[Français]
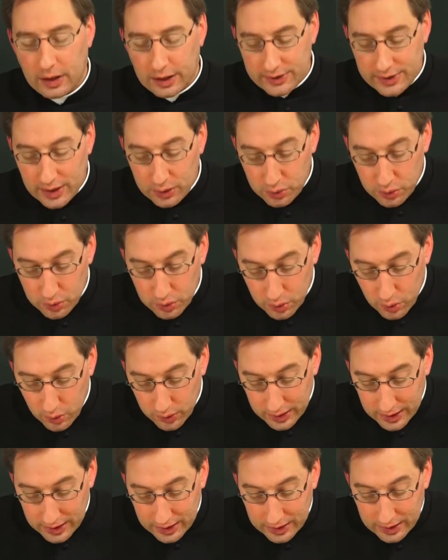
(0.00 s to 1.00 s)
Cette
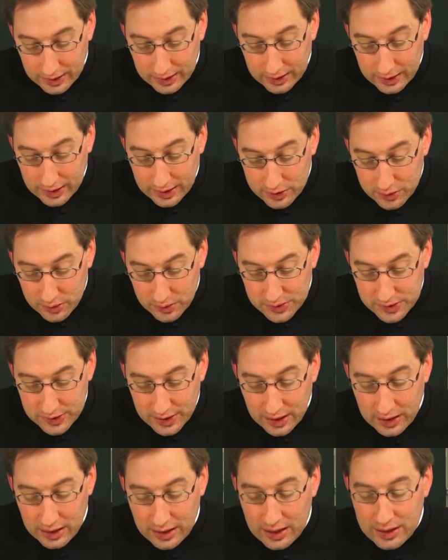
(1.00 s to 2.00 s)
union, qu'est-ce que
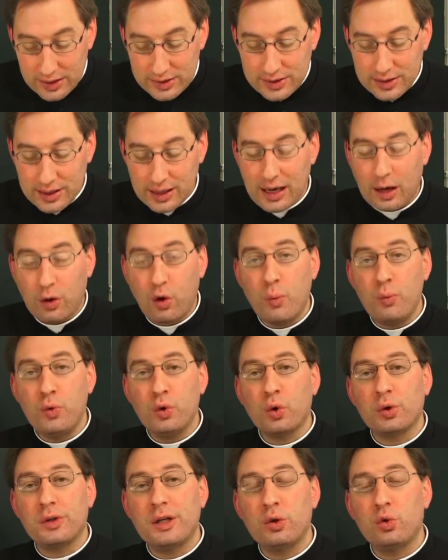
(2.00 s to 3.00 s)
c'est C'est la
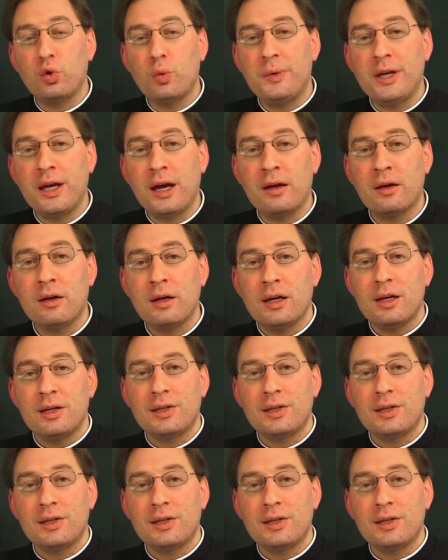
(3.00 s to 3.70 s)
communauté de biens,